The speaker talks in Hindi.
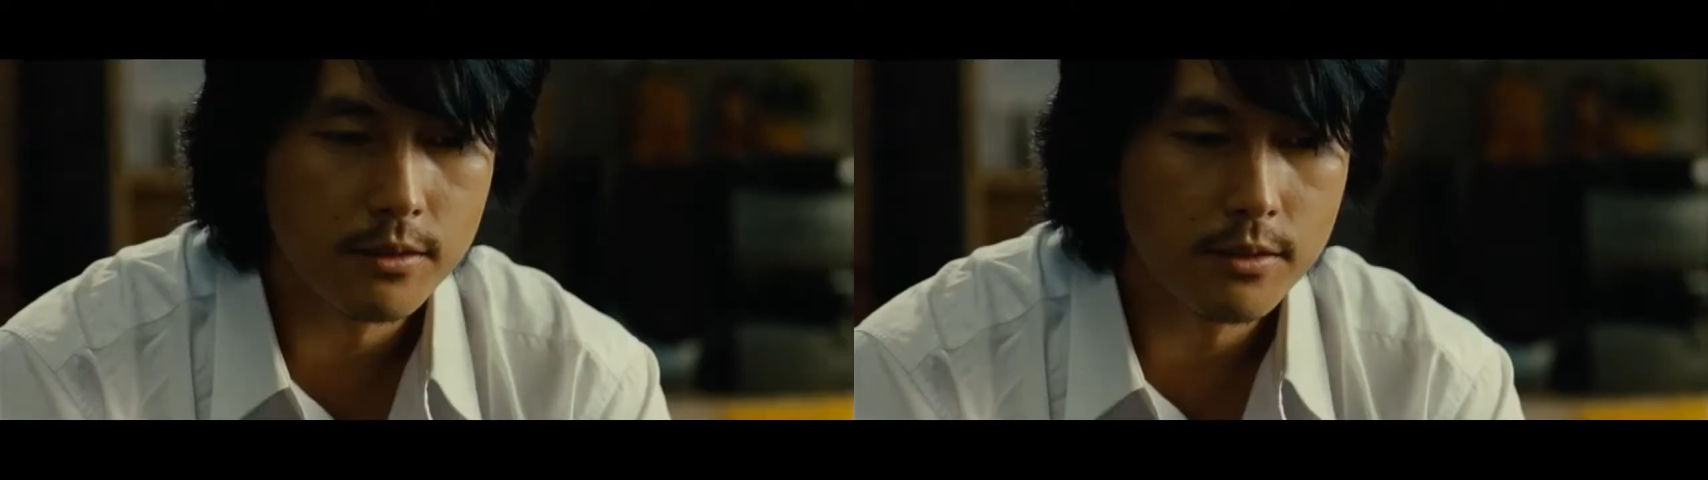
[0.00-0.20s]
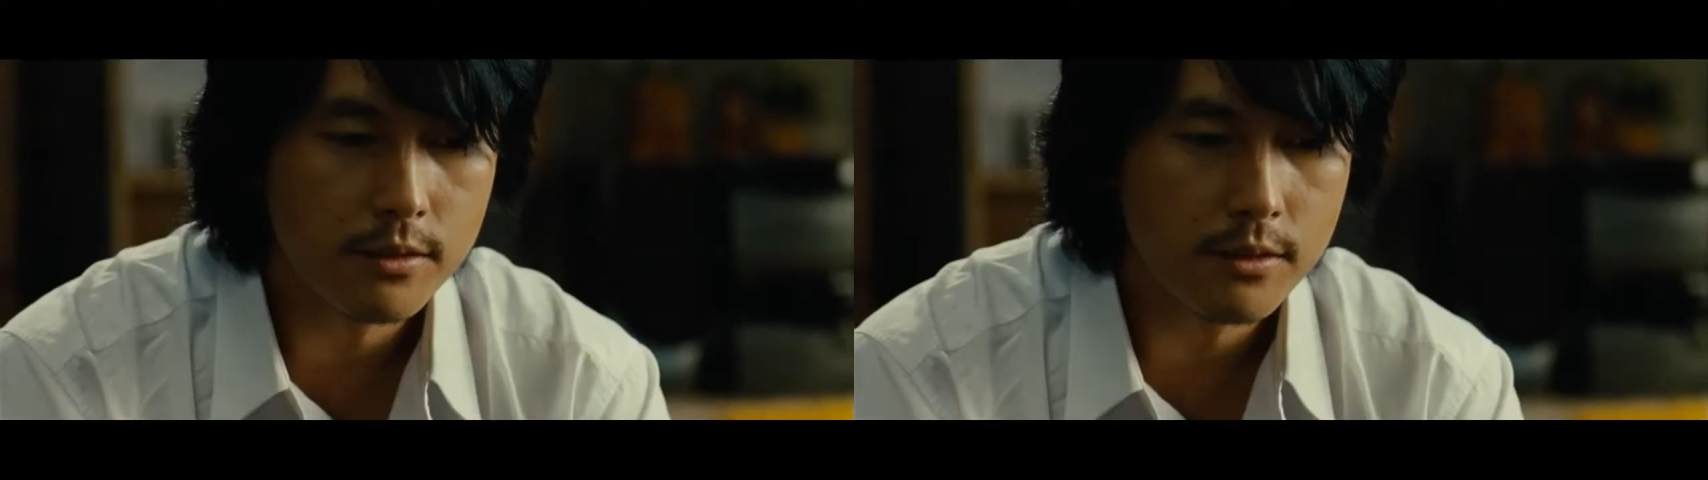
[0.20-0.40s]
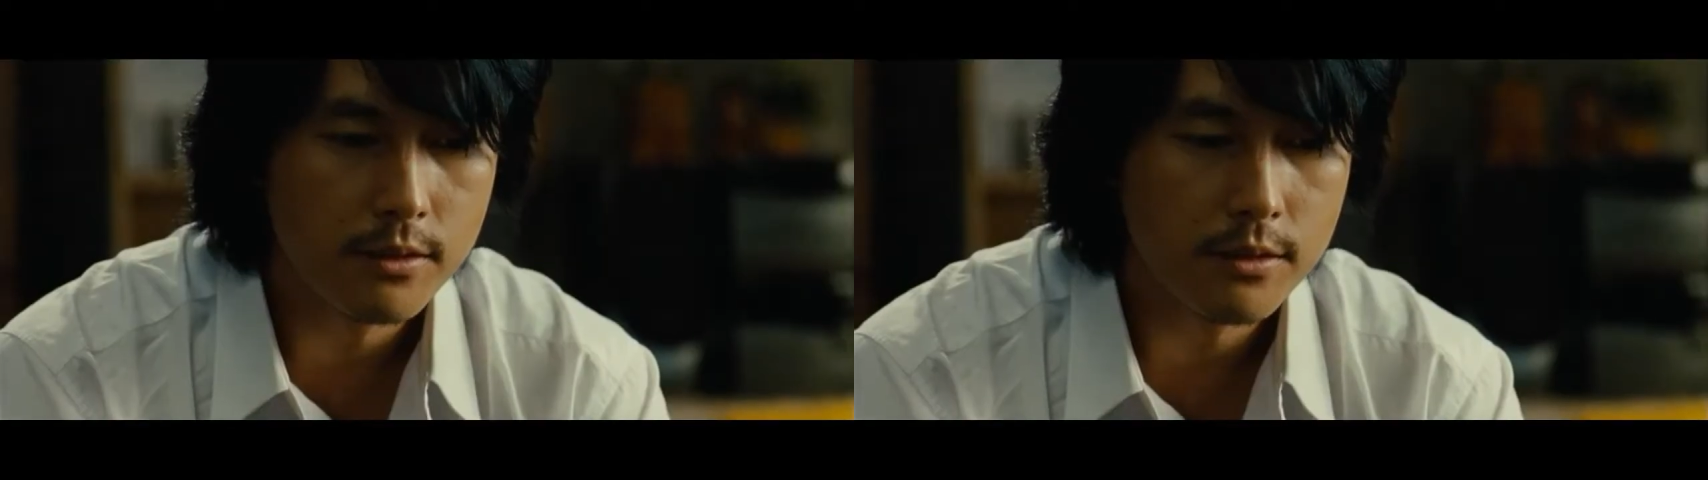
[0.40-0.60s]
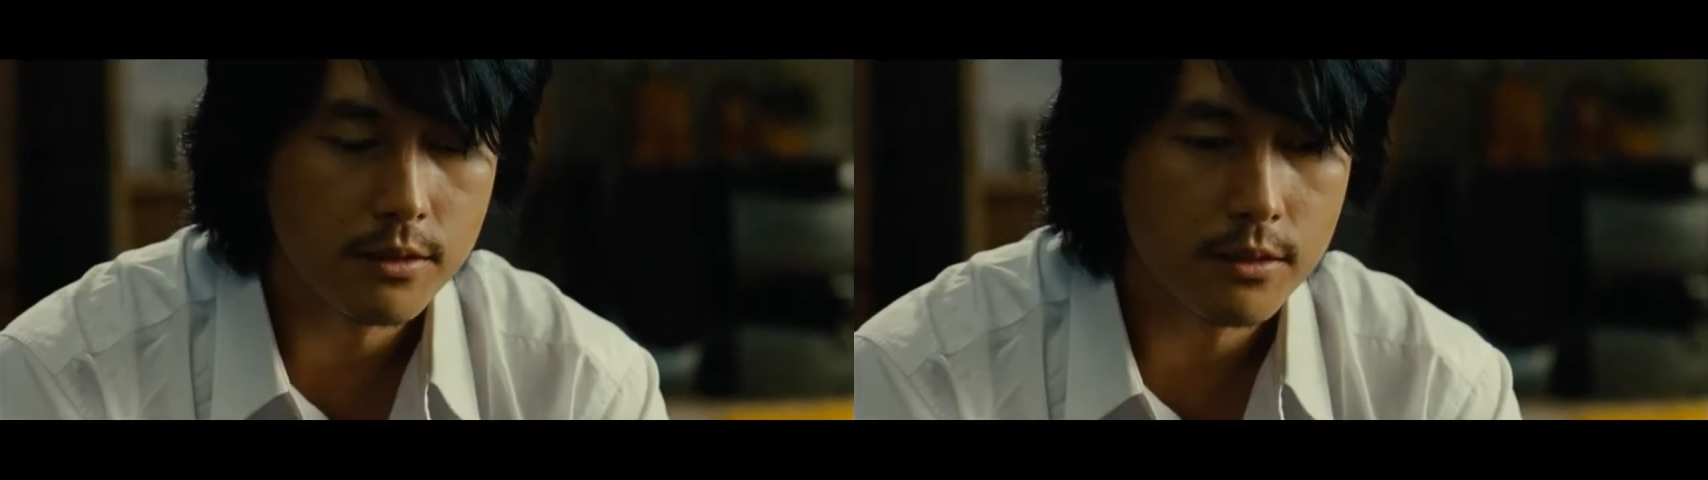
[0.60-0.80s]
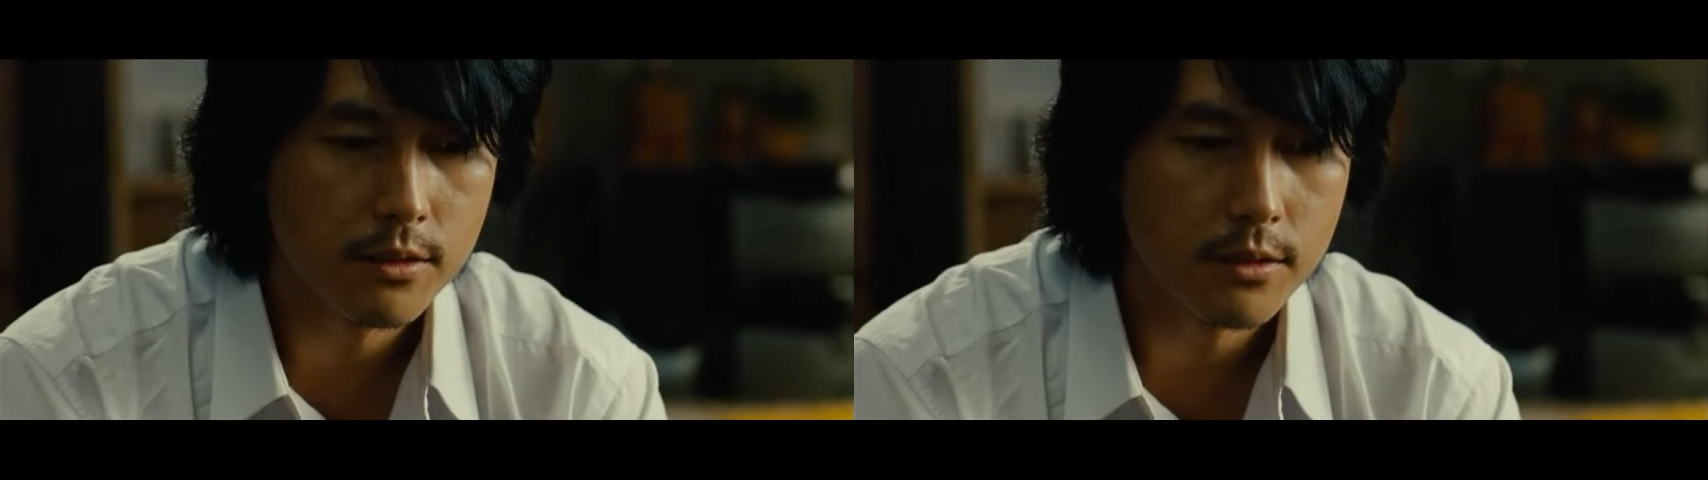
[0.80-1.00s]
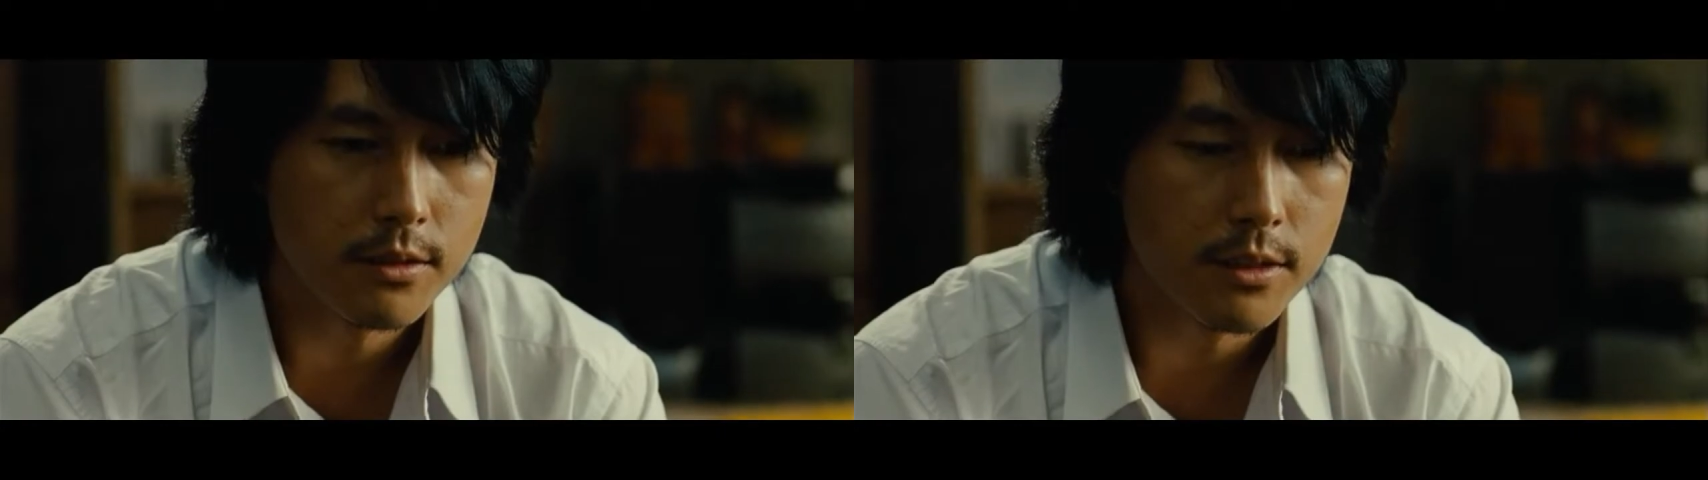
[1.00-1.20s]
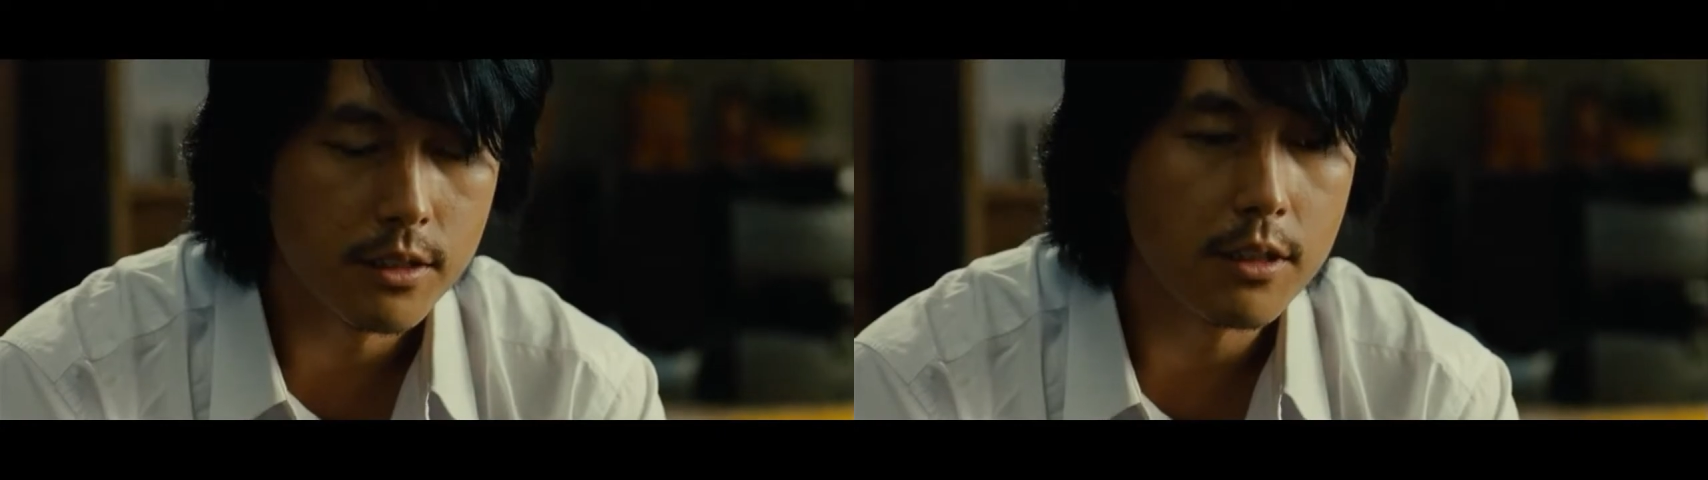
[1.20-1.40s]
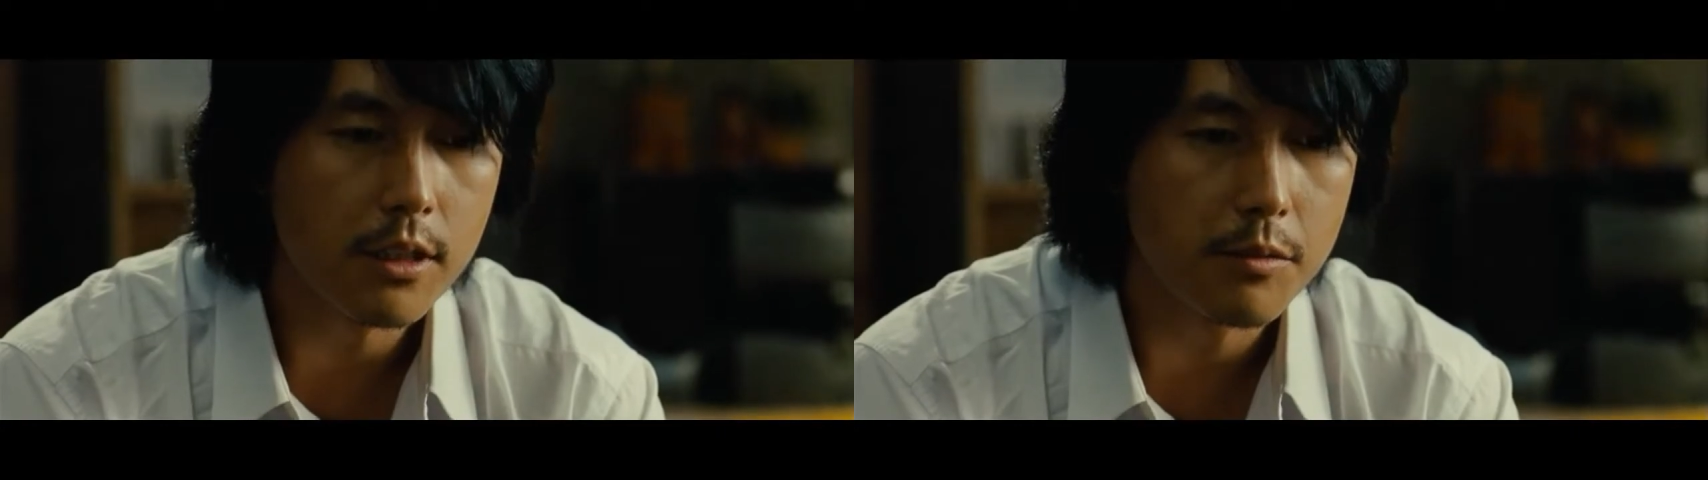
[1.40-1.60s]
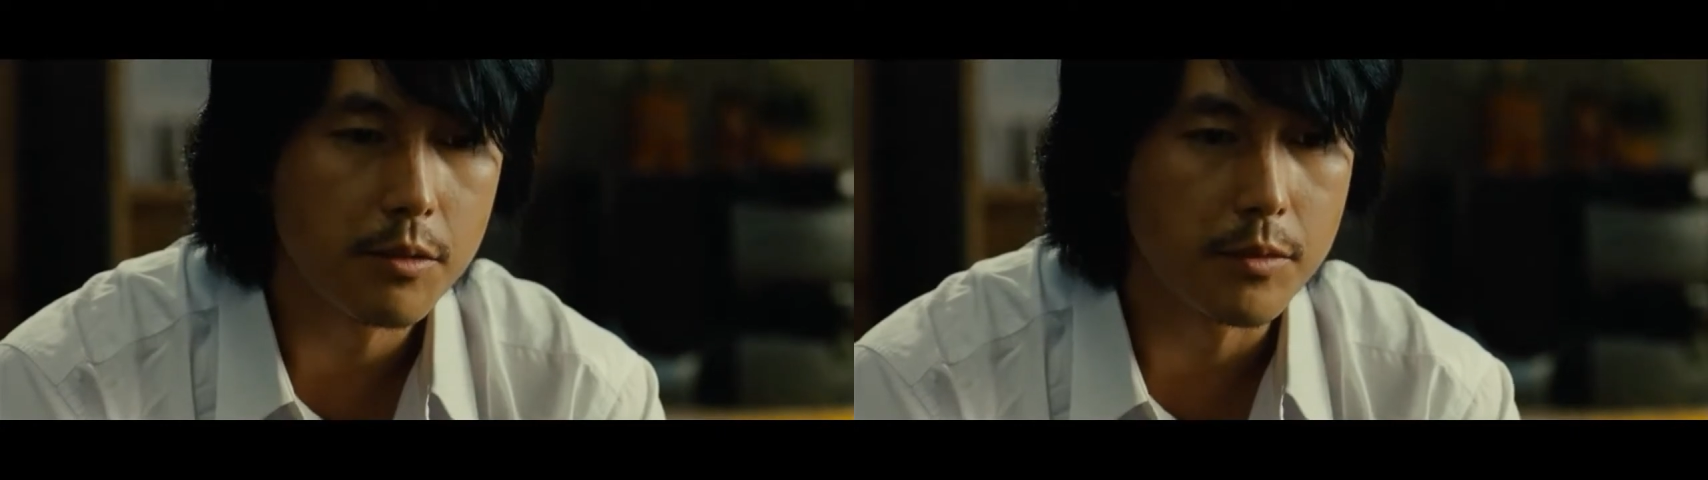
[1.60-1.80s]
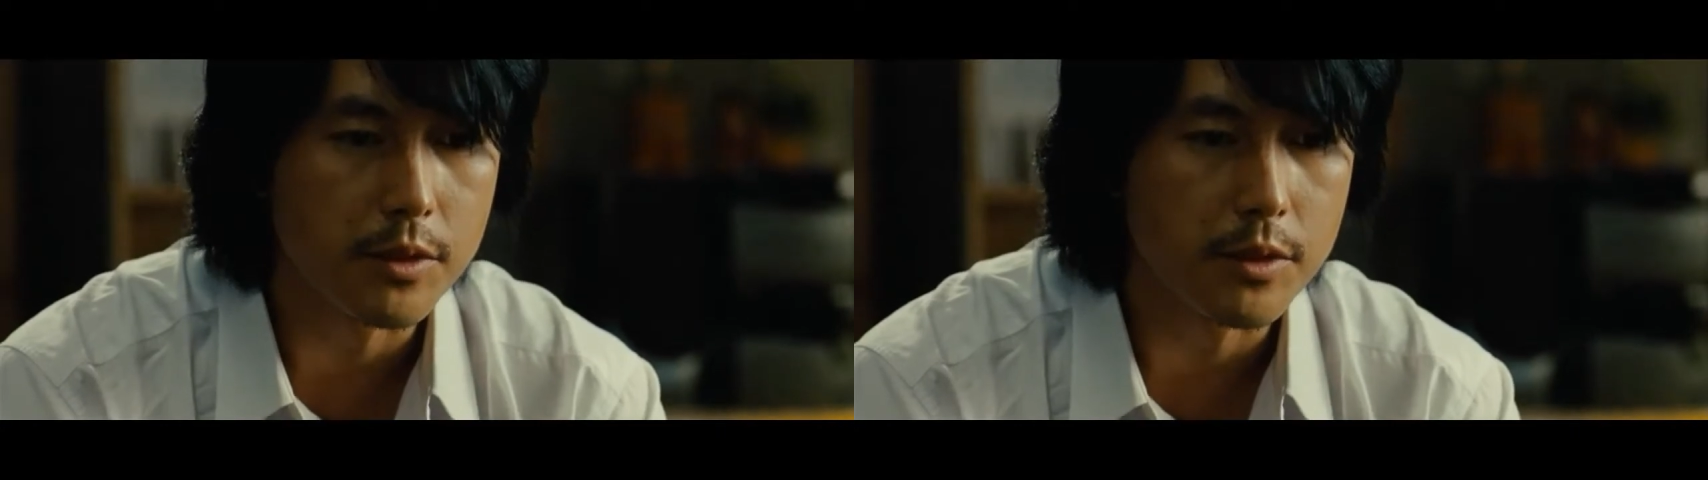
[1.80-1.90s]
दो पर सैम कहता है